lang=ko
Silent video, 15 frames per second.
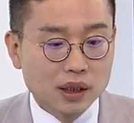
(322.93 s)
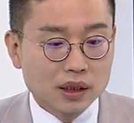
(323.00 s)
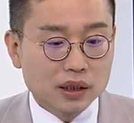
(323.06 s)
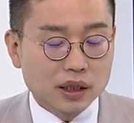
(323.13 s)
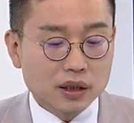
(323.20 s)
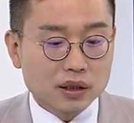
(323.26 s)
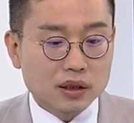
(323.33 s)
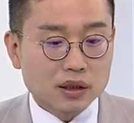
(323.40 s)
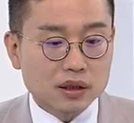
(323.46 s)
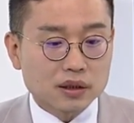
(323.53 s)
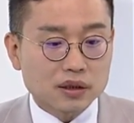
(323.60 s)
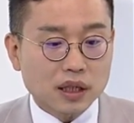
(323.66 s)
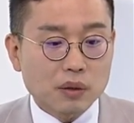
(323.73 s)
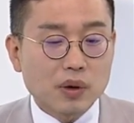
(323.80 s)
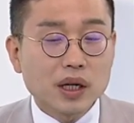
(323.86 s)
이게 그
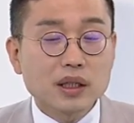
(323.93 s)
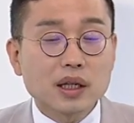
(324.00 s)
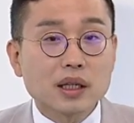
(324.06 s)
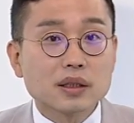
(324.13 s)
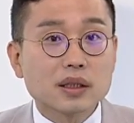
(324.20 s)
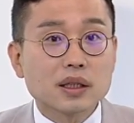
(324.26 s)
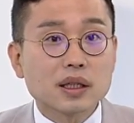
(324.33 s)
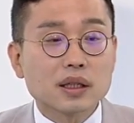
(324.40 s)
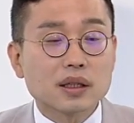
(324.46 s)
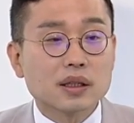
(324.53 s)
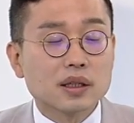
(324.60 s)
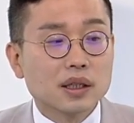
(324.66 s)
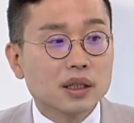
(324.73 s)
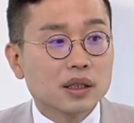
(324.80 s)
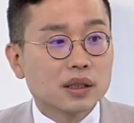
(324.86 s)
상황이라는 게
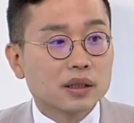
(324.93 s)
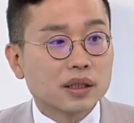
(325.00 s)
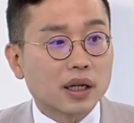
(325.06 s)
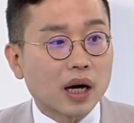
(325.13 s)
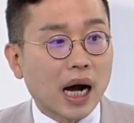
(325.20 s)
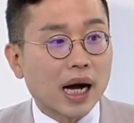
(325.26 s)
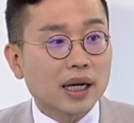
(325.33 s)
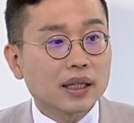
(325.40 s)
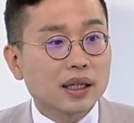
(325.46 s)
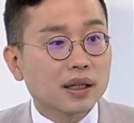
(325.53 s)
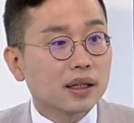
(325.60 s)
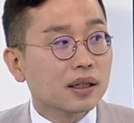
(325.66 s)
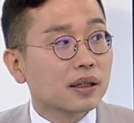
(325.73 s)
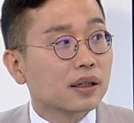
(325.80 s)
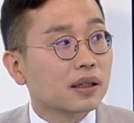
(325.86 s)
이제
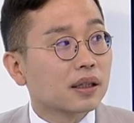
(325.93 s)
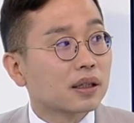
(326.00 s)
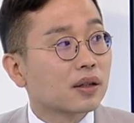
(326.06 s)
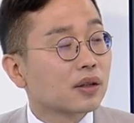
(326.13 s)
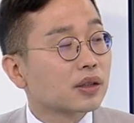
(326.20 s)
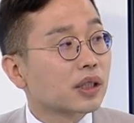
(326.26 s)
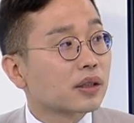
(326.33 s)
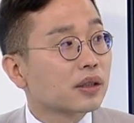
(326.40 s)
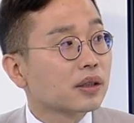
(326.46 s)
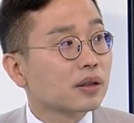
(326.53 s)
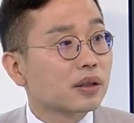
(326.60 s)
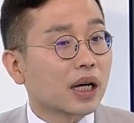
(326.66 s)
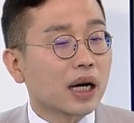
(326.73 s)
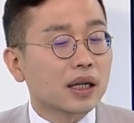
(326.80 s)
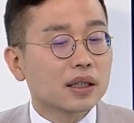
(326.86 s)
가계인
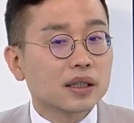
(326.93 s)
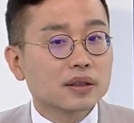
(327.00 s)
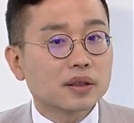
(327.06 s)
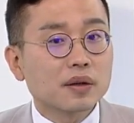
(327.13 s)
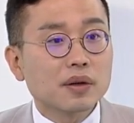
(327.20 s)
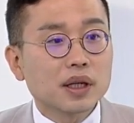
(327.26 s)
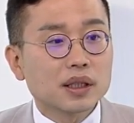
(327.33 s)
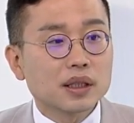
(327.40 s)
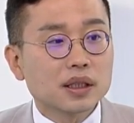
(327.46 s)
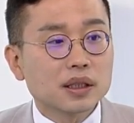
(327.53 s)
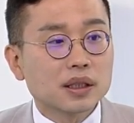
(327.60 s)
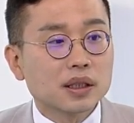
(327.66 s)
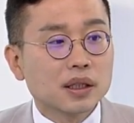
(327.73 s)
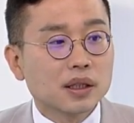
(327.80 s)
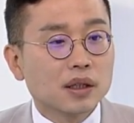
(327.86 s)
거잖아요. 가계의
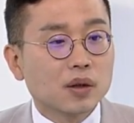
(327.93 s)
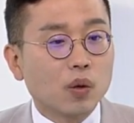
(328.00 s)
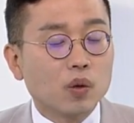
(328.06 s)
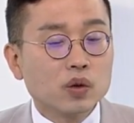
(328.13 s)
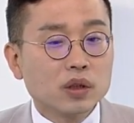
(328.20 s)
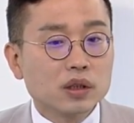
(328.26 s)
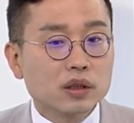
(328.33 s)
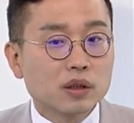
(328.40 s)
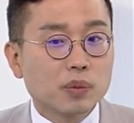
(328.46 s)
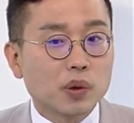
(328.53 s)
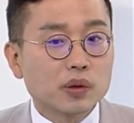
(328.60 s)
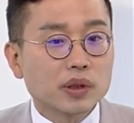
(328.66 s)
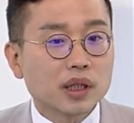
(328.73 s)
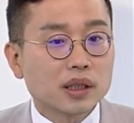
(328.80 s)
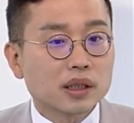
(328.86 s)
상황이 오늘을
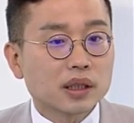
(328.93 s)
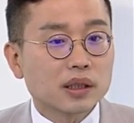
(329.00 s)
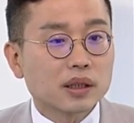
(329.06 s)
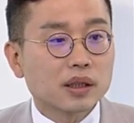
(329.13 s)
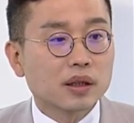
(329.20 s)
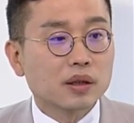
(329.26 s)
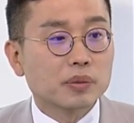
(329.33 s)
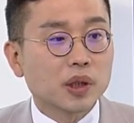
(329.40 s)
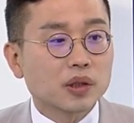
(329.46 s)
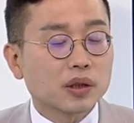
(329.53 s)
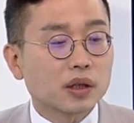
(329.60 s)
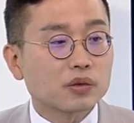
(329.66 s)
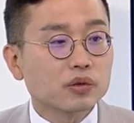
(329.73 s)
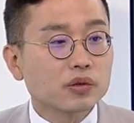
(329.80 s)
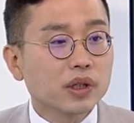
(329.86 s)
보는 게 아니라 몇
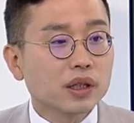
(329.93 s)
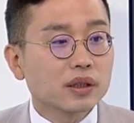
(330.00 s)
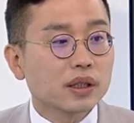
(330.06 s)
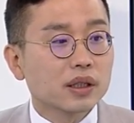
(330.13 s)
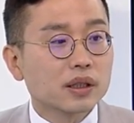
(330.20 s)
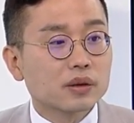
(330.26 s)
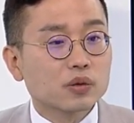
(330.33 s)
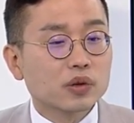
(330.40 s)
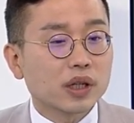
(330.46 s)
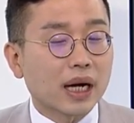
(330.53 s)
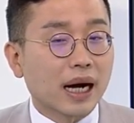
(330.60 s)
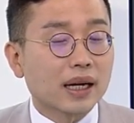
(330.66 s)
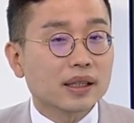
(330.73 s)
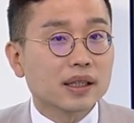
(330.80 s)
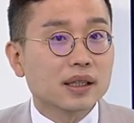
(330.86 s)
달 후에 대한 우리
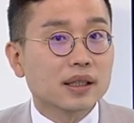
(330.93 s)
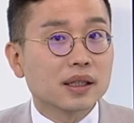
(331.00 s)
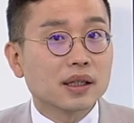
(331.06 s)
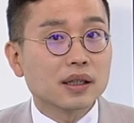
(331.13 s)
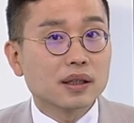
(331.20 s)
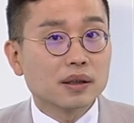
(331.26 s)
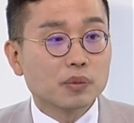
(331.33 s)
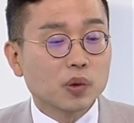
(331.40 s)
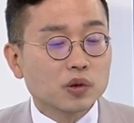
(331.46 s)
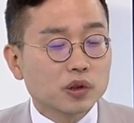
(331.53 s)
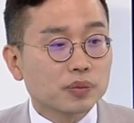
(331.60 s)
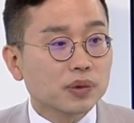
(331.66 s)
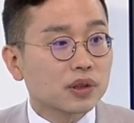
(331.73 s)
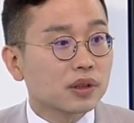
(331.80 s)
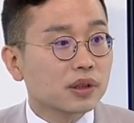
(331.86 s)
가계의
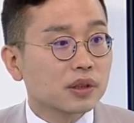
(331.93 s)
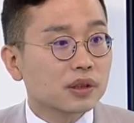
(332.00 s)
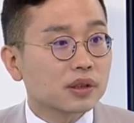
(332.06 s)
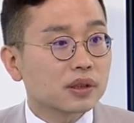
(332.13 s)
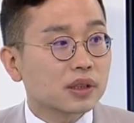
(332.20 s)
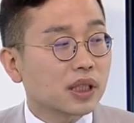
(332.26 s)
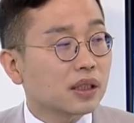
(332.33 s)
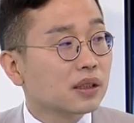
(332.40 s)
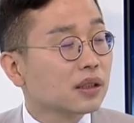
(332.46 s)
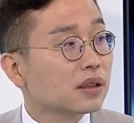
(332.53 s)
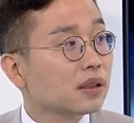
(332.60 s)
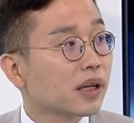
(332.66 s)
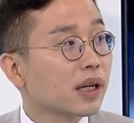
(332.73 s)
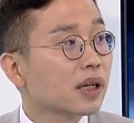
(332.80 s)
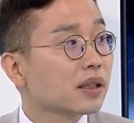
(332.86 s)
모습들을
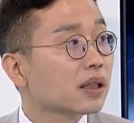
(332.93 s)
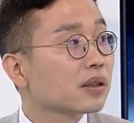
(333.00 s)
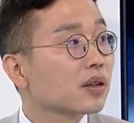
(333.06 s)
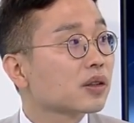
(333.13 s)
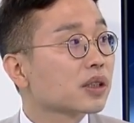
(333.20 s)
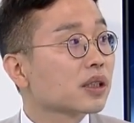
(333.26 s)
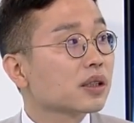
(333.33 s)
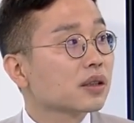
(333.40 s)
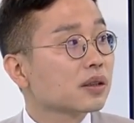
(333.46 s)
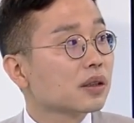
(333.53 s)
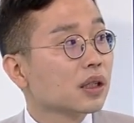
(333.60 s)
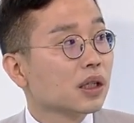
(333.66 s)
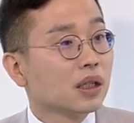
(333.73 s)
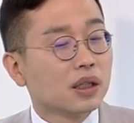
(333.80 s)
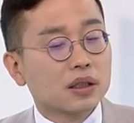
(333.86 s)
체크를 해야 되는 거잖아요.
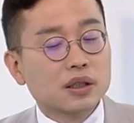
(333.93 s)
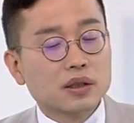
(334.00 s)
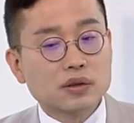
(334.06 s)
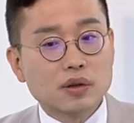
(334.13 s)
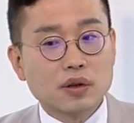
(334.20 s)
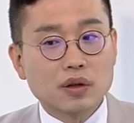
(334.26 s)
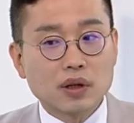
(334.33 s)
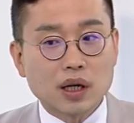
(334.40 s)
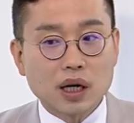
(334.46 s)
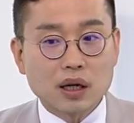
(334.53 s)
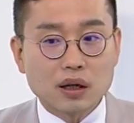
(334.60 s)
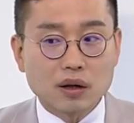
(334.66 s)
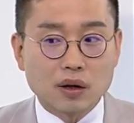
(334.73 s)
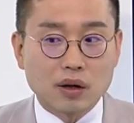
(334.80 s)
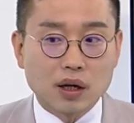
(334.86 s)
그래서 어, 아,
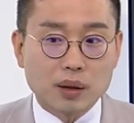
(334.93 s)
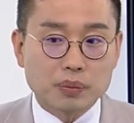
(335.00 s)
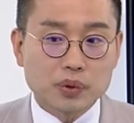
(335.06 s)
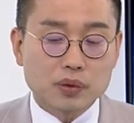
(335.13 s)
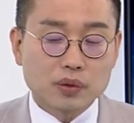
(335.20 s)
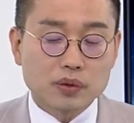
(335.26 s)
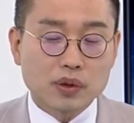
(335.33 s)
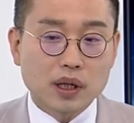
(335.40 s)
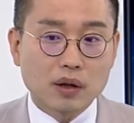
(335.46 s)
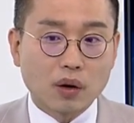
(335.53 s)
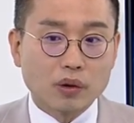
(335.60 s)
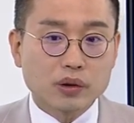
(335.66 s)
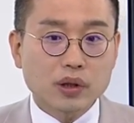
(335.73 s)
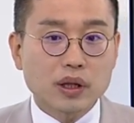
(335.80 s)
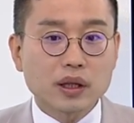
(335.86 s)
어, 앞으로가
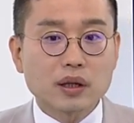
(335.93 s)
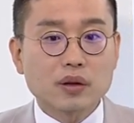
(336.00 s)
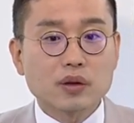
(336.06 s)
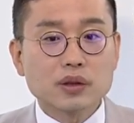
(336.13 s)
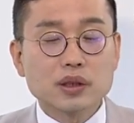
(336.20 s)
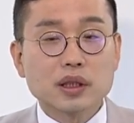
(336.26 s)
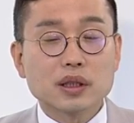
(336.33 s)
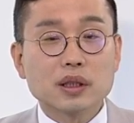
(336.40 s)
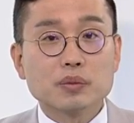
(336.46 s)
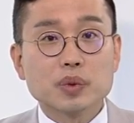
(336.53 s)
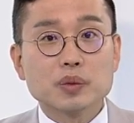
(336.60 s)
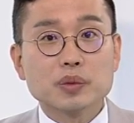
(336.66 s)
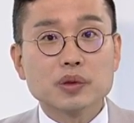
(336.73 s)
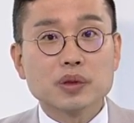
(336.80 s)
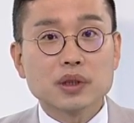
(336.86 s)
어떻게 될 건지에 대한
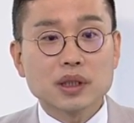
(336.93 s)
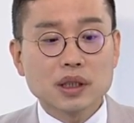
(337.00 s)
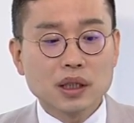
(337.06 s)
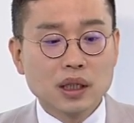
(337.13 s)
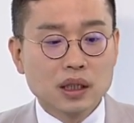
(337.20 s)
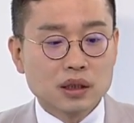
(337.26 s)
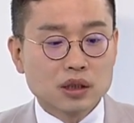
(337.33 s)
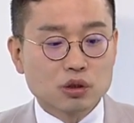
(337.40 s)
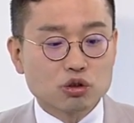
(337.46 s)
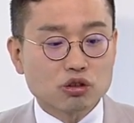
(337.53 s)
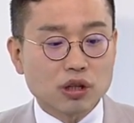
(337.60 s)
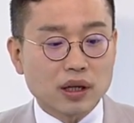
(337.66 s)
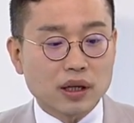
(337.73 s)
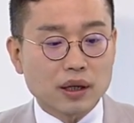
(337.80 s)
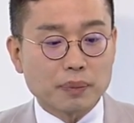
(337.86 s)
부분들이 이제
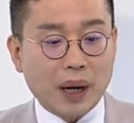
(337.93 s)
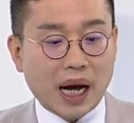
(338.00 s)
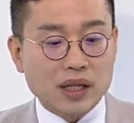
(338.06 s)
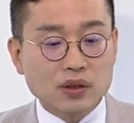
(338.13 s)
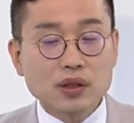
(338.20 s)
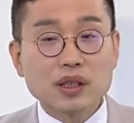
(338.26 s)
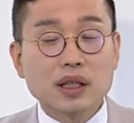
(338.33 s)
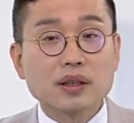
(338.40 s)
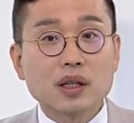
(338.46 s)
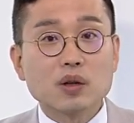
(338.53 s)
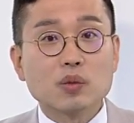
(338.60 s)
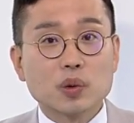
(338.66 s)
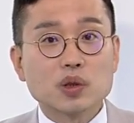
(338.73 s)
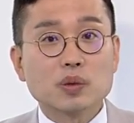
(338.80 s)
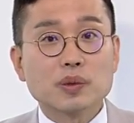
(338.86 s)
주가가 반영이
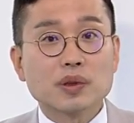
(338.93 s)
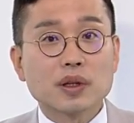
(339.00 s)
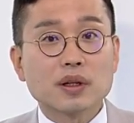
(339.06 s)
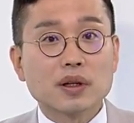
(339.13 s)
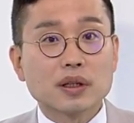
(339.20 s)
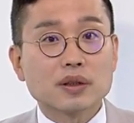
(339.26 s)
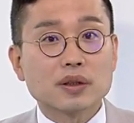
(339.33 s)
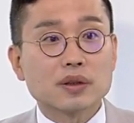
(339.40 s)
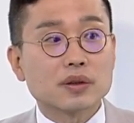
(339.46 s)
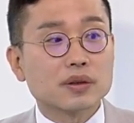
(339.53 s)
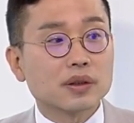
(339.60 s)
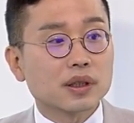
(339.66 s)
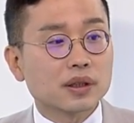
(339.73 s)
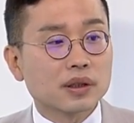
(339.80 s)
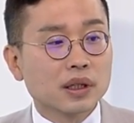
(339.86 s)
된다고 보시면 될 것 같아요.
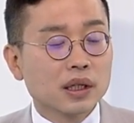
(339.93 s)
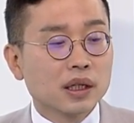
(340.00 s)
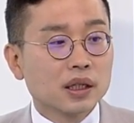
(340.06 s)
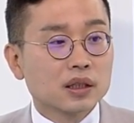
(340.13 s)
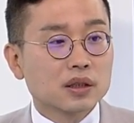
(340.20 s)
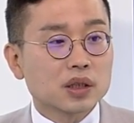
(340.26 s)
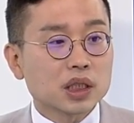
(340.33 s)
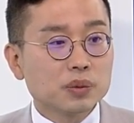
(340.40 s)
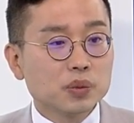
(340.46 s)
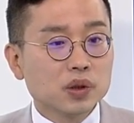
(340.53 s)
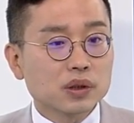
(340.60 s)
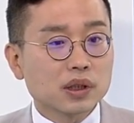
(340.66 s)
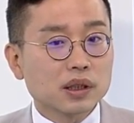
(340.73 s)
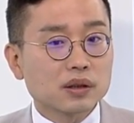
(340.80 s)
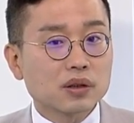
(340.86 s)
근데 이제
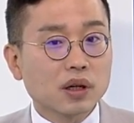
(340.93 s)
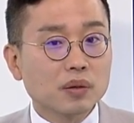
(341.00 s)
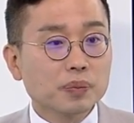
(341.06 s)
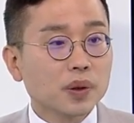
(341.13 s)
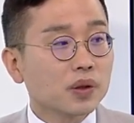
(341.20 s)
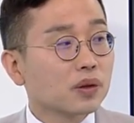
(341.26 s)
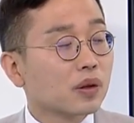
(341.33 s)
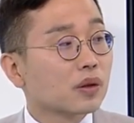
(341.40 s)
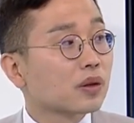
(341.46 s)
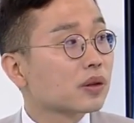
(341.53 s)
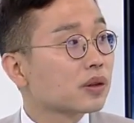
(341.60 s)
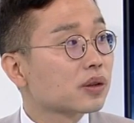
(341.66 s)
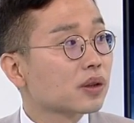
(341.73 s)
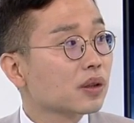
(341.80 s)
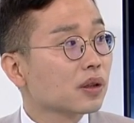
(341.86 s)
실물단은 형편이
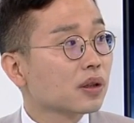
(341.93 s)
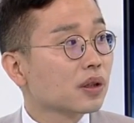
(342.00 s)
없거든요.